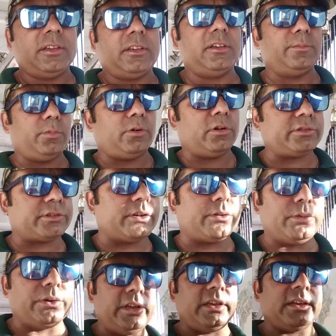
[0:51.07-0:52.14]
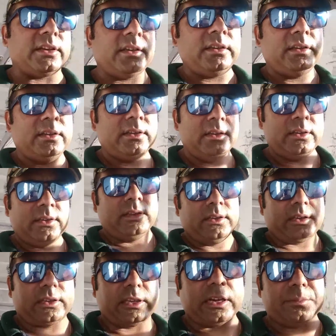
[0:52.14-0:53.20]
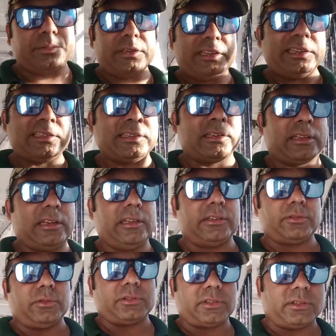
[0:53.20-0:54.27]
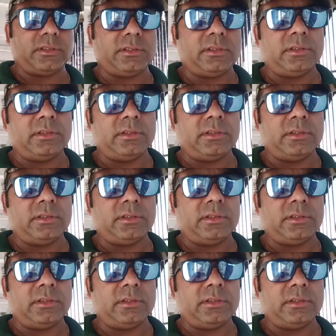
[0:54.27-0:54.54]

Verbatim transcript: ये बहुत ज़रूरी है कि आप नेशन के लिए सोचें